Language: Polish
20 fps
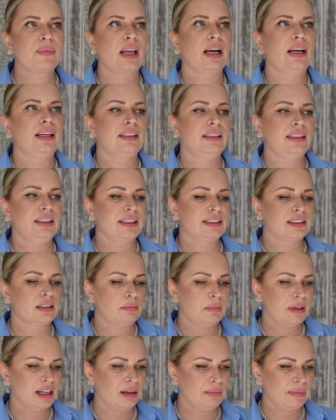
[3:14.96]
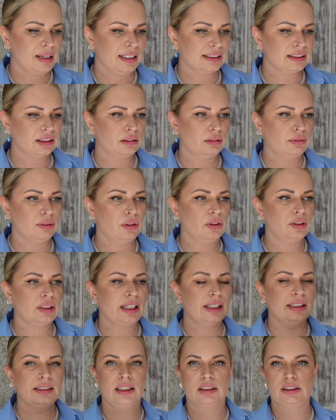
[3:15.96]
e, i jestem mega, mega
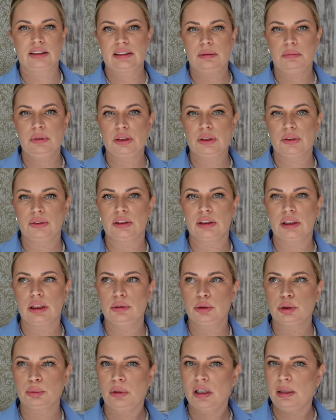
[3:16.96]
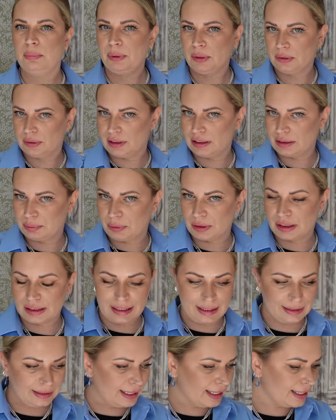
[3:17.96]
zadowolona, także za miesiąc już moje piąte
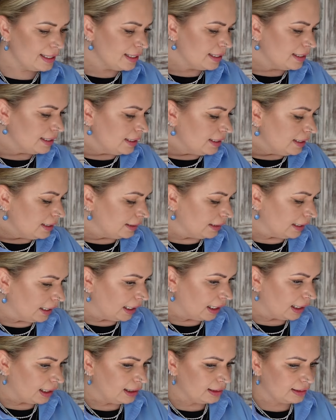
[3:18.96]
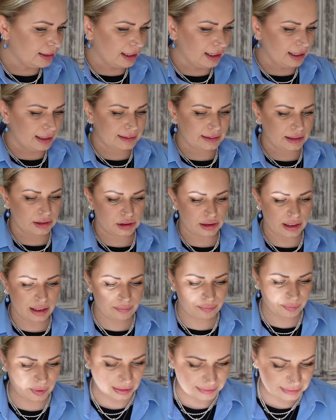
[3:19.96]
spotkanie na, na laserze.
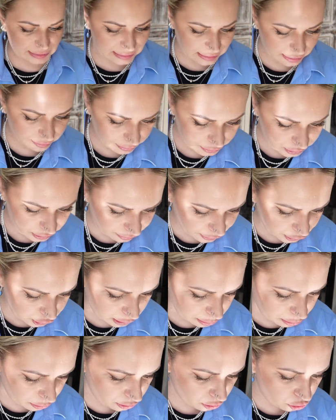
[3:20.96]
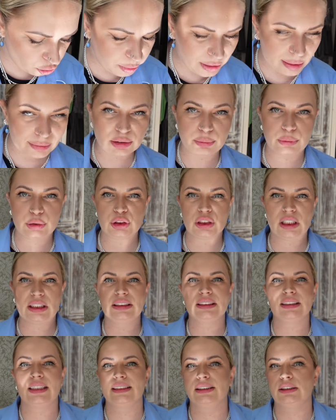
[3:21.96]
Ale zastanawiam się właśnie, bo kupiłam sobie
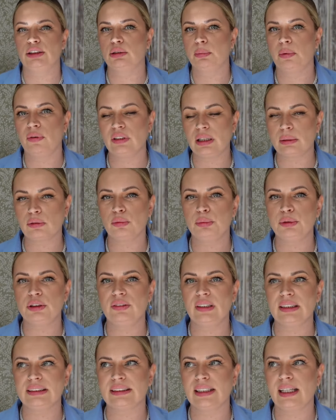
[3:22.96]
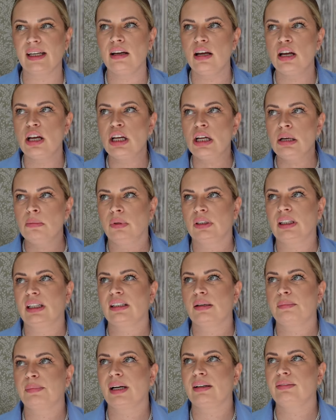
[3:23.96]
6 sesji, czy powinnam kupić więcej, bo tak
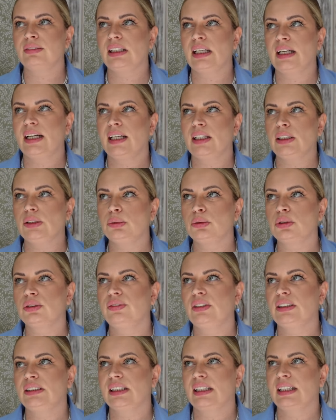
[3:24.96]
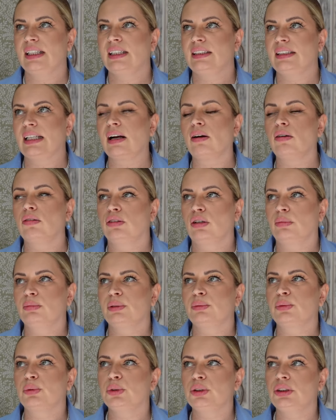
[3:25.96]
naprawdę już widzę tak
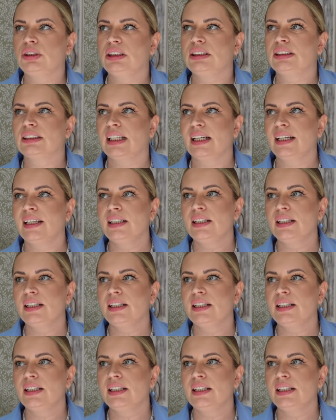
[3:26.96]
ogromną różnicę,